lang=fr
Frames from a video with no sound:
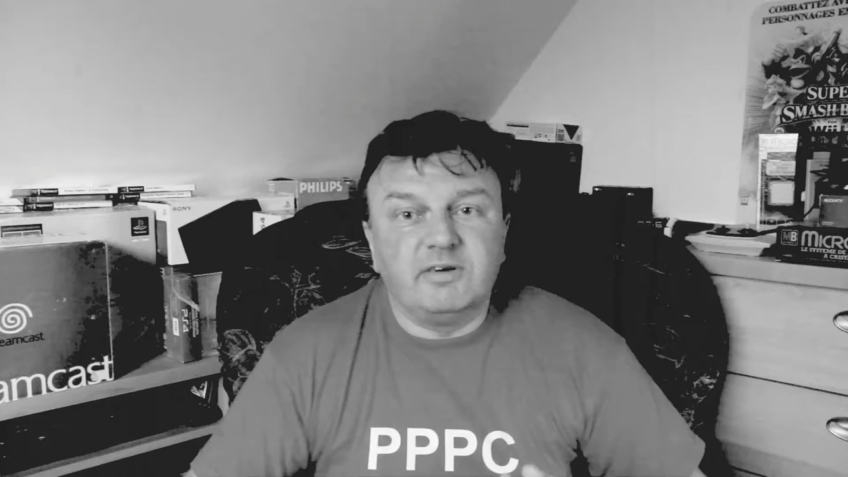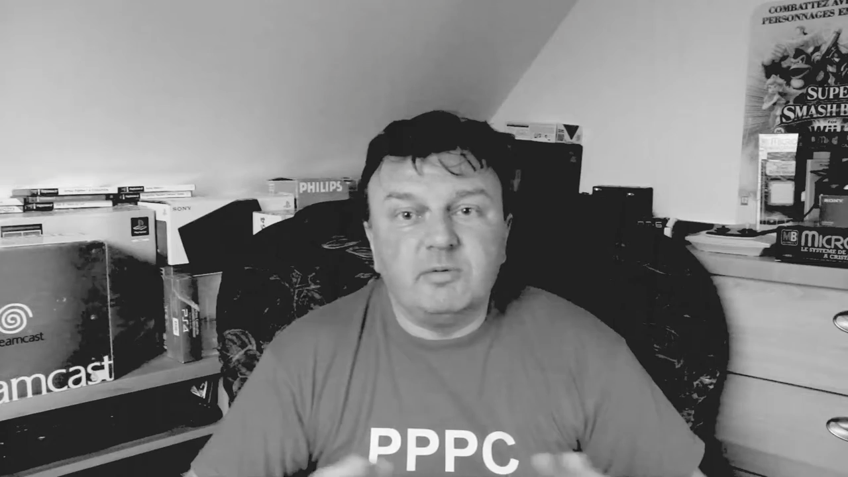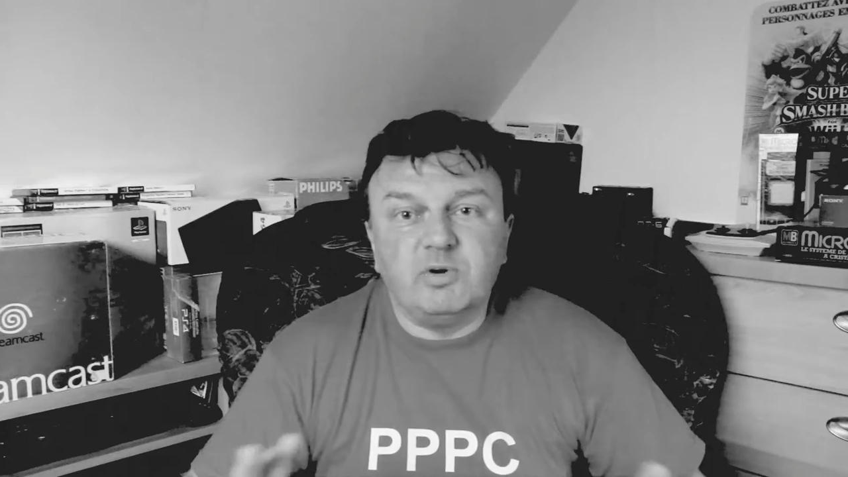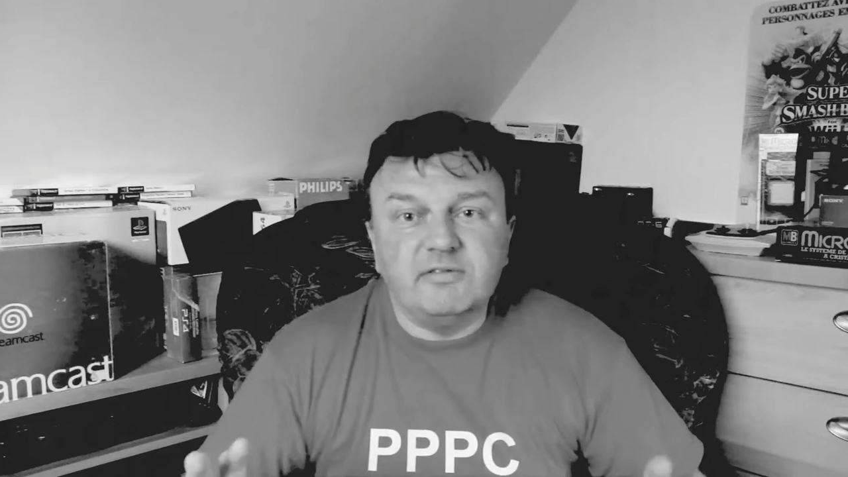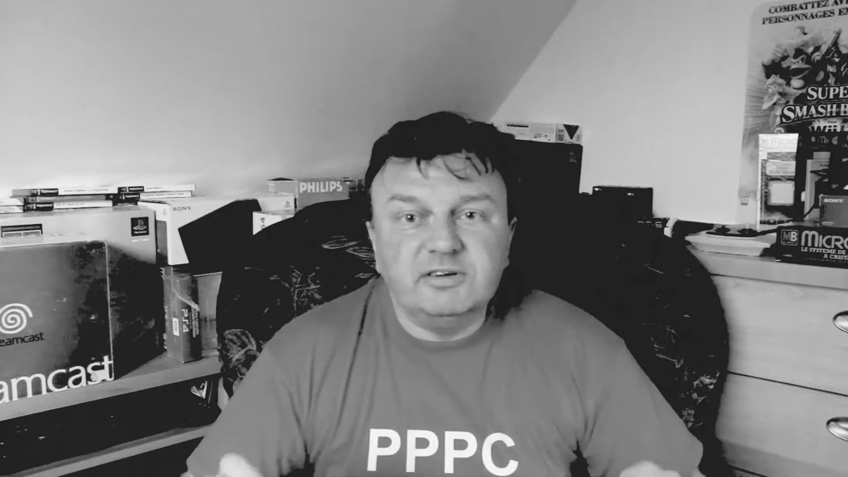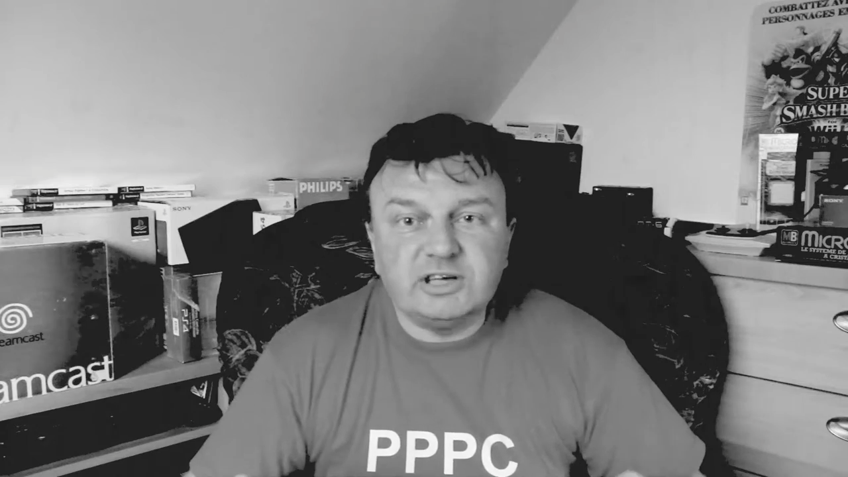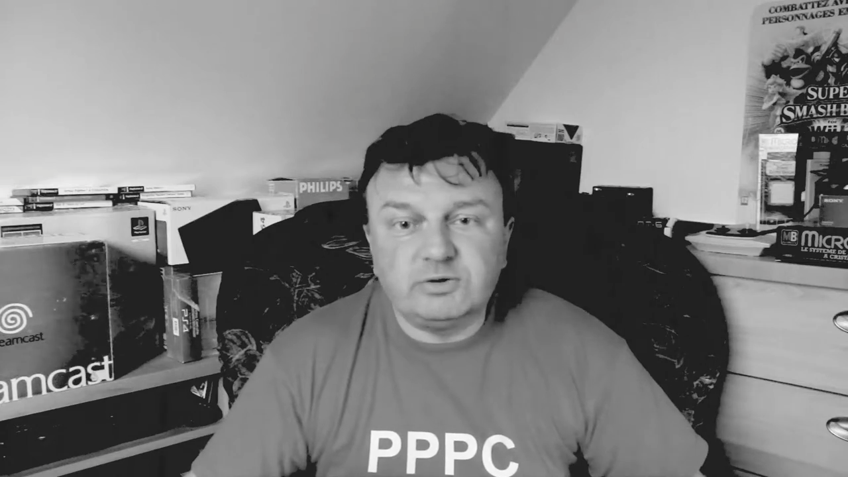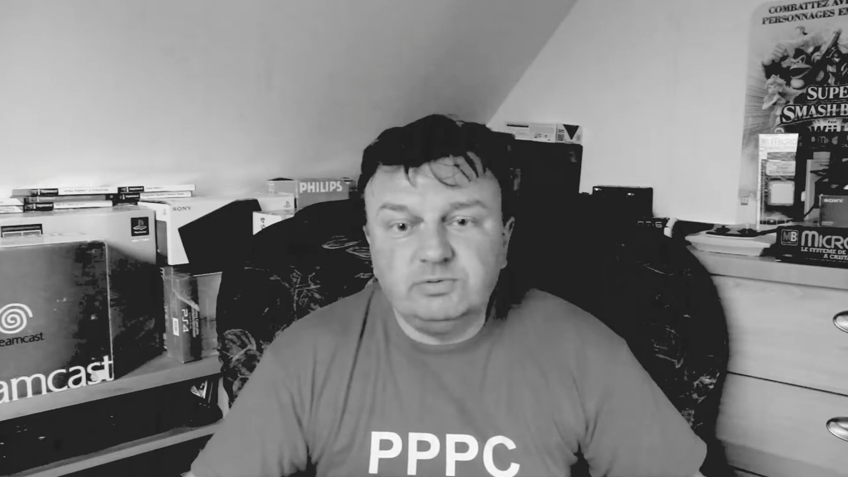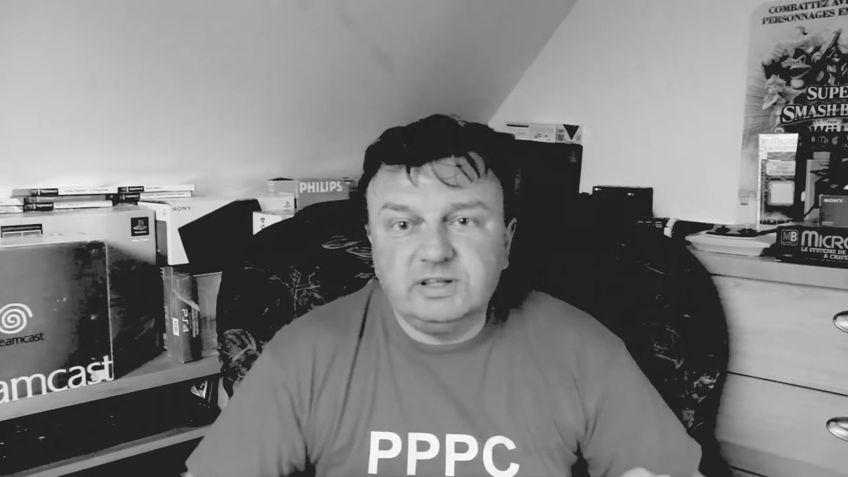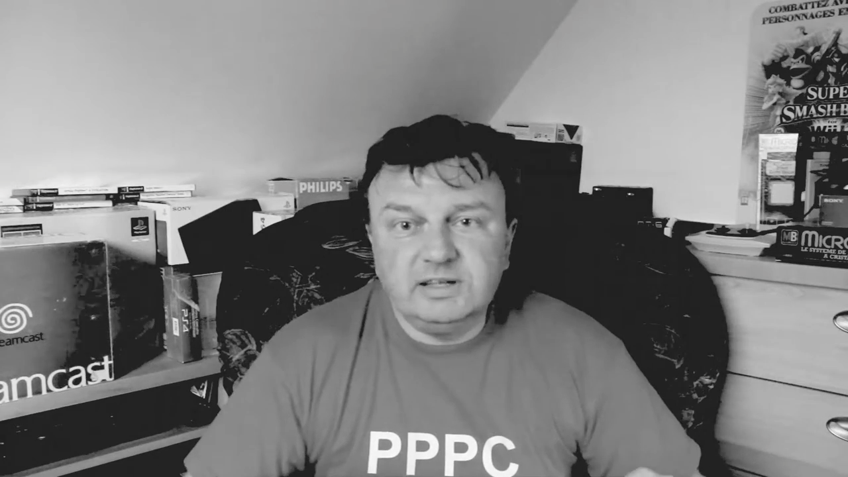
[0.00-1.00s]
Vraiment, il avait
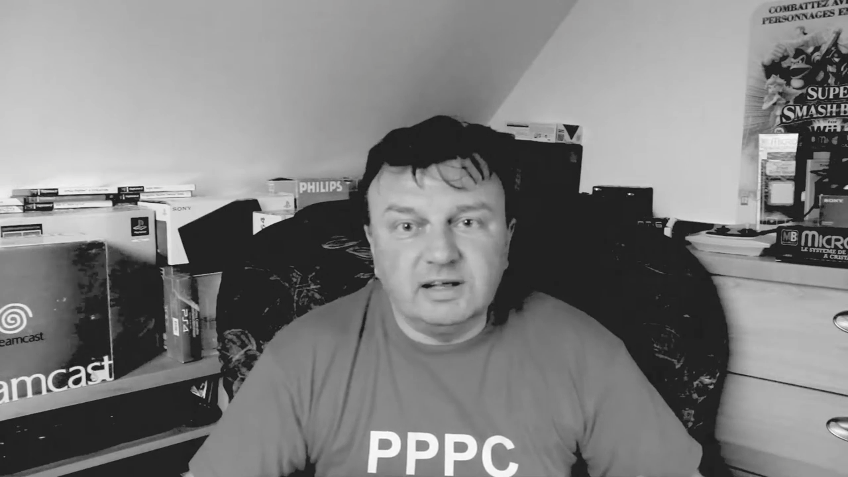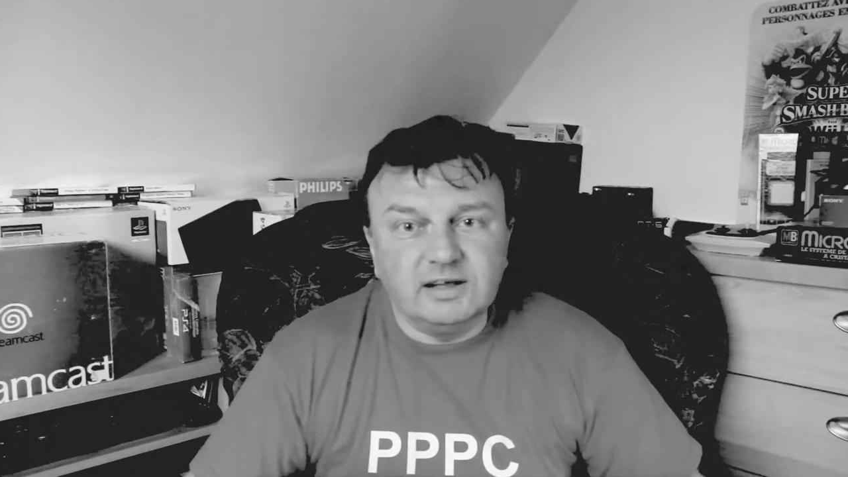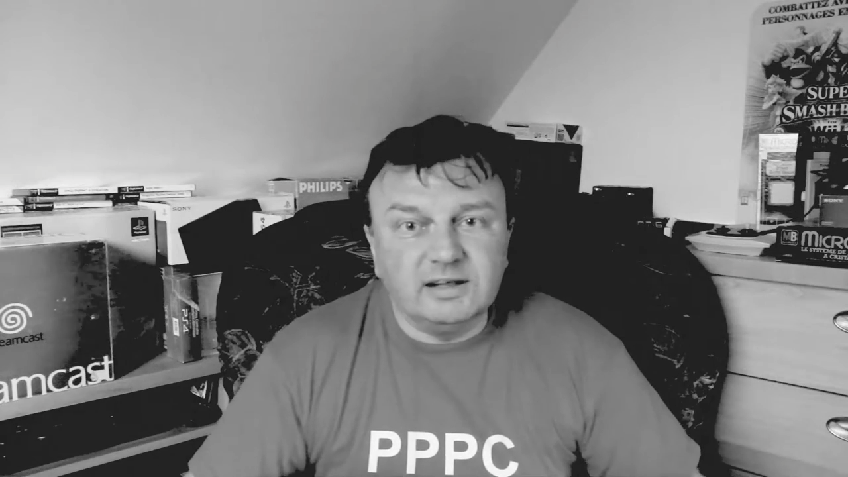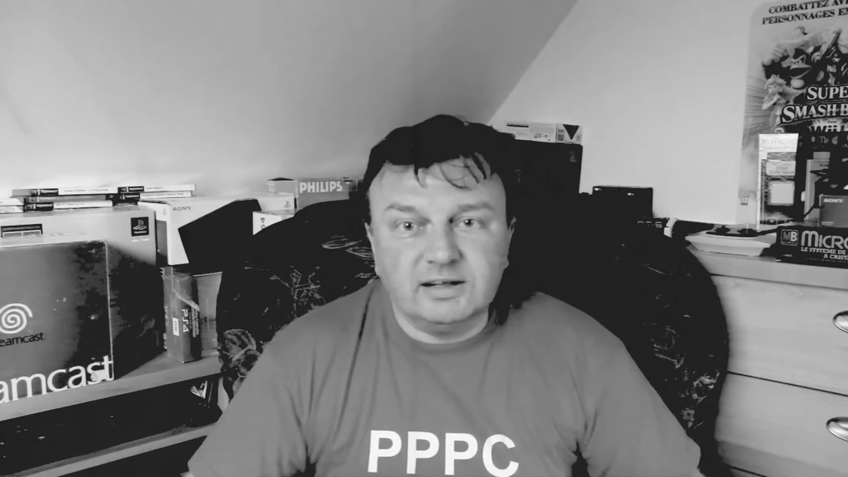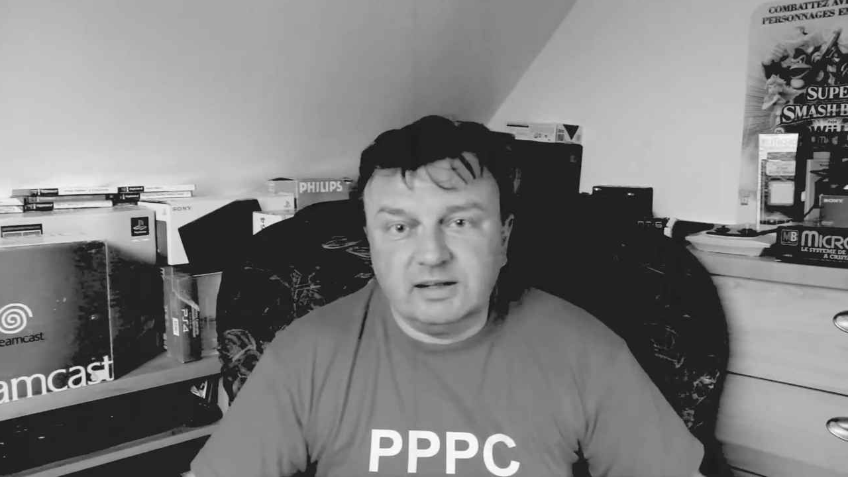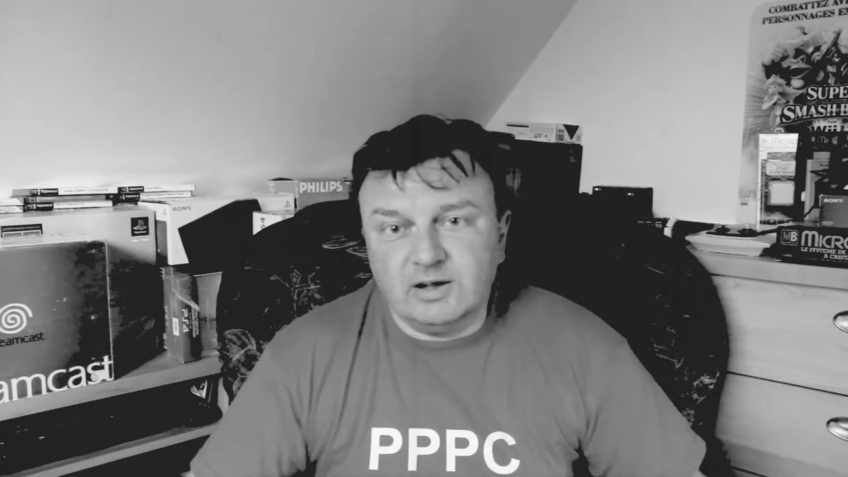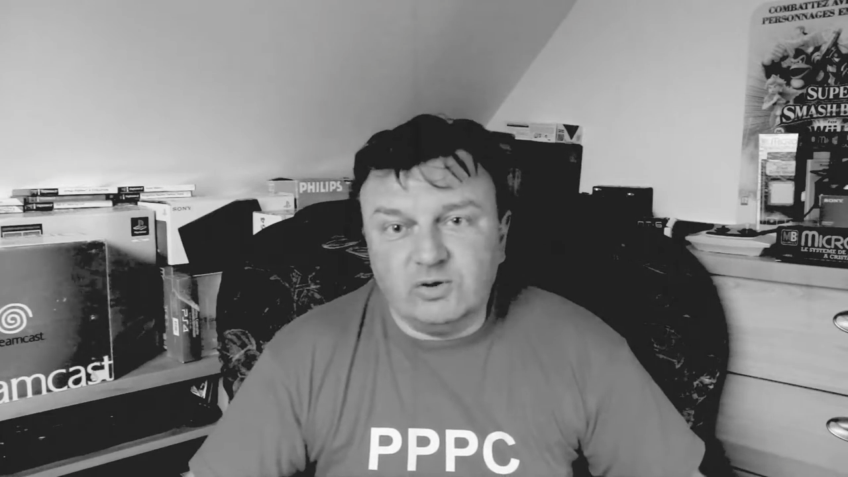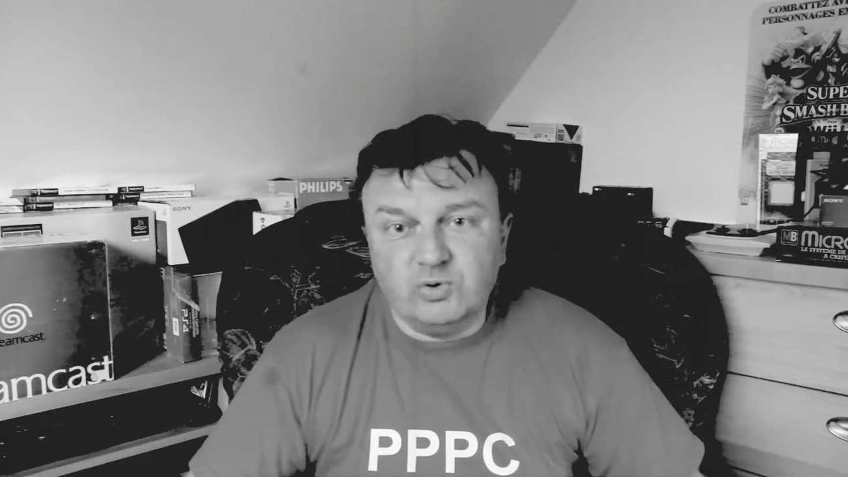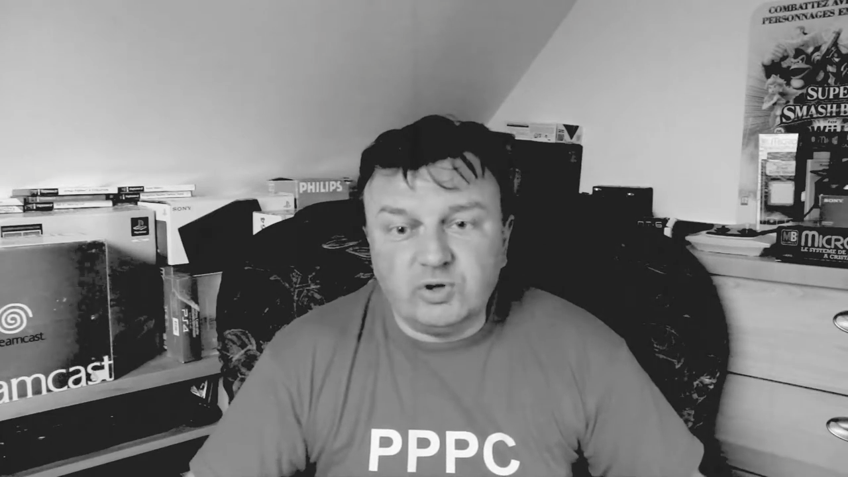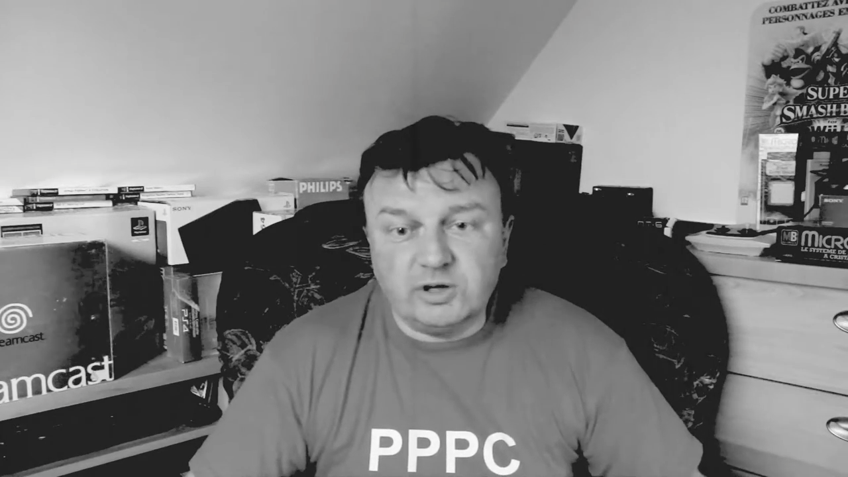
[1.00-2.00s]
charcuté
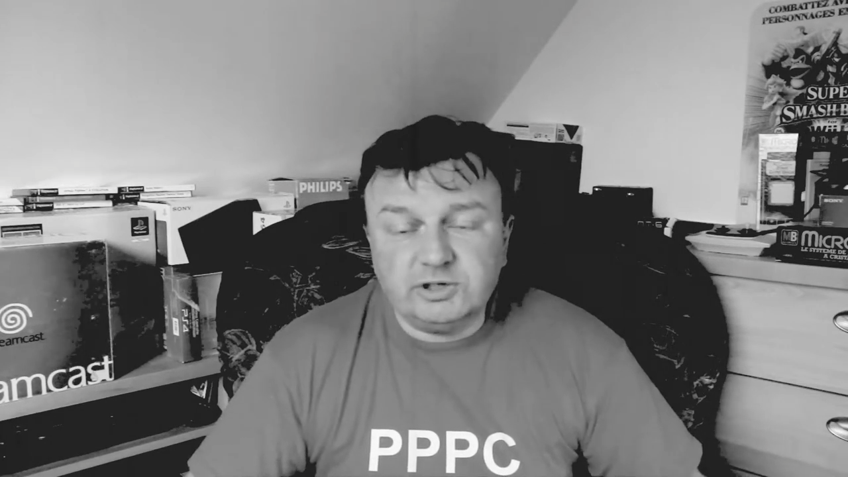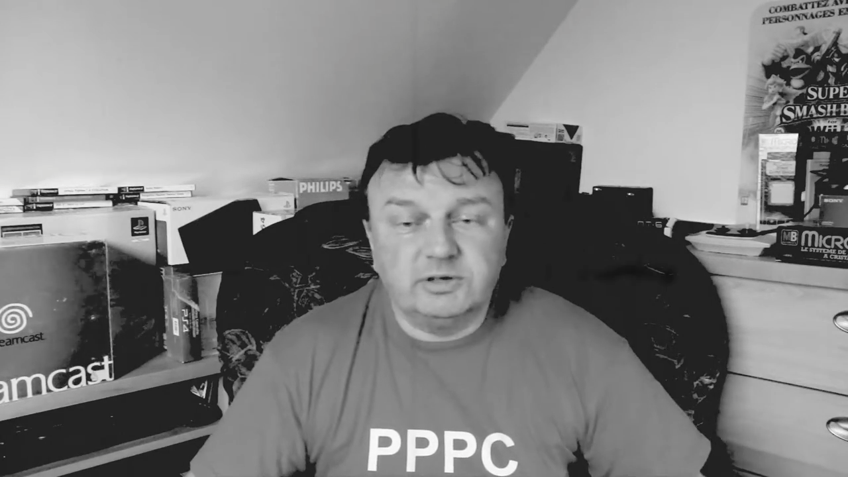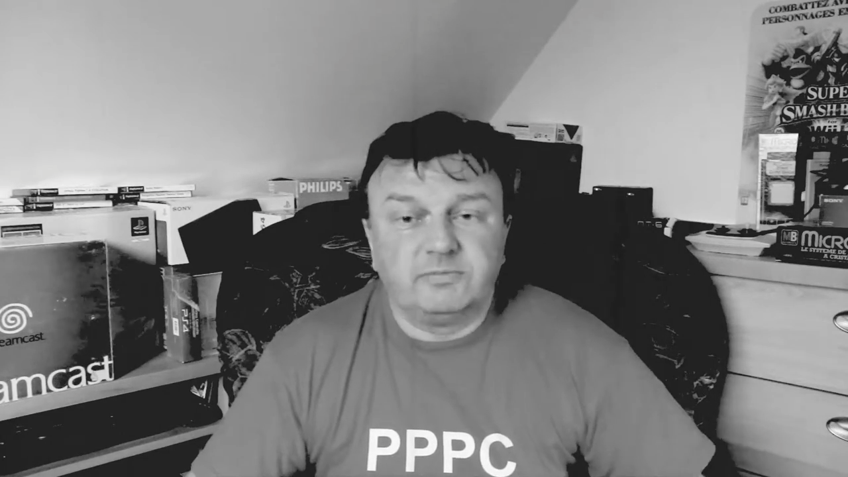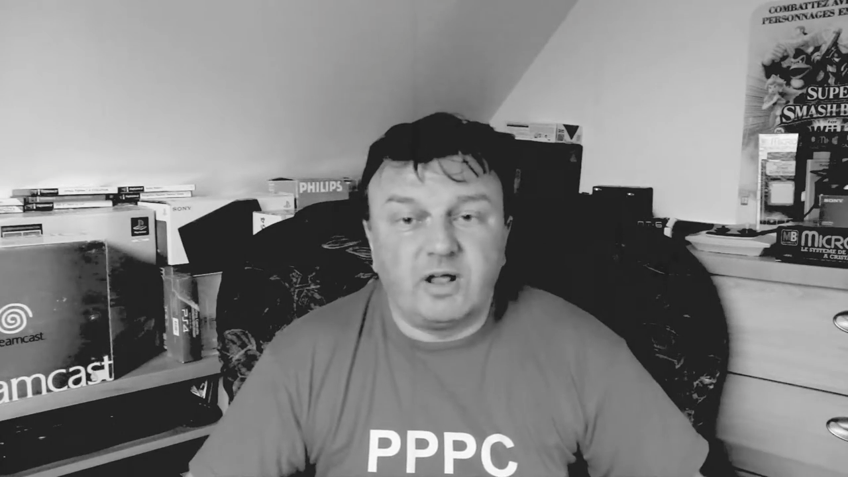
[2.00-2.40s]
le doc.